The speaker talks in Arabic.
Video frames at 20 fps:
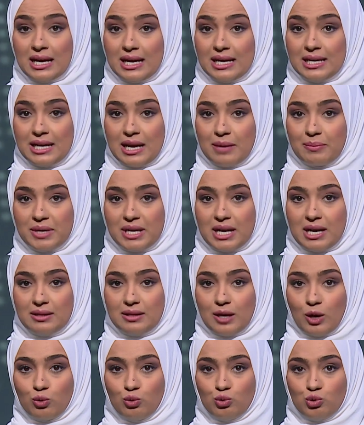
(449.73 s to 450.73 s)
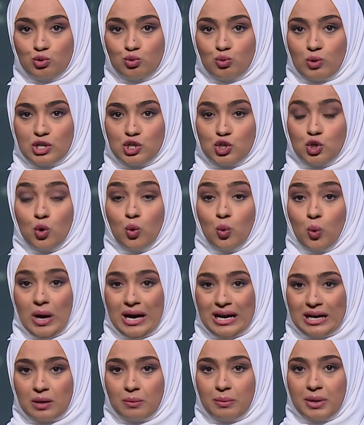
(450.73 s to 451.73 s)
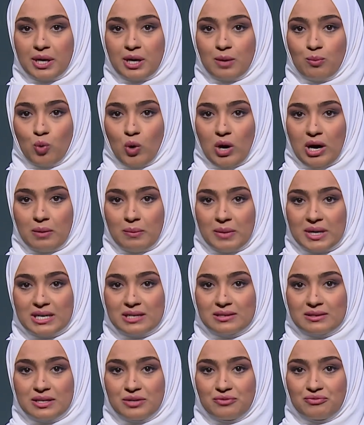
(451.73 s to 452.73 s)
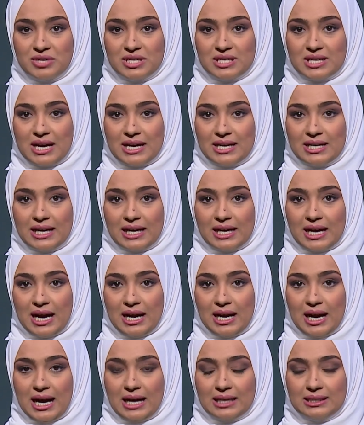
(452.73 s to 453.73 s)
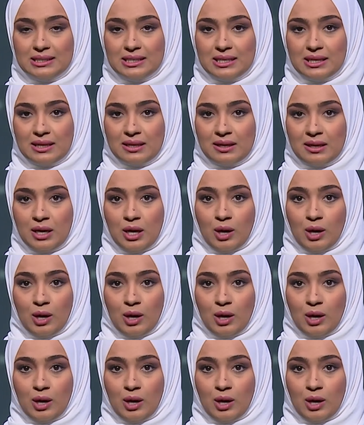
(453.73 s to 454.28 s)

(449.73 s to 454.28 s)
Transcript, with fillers: إن بلاده تواجه أكبر مؤامرة في تاريخها الحديث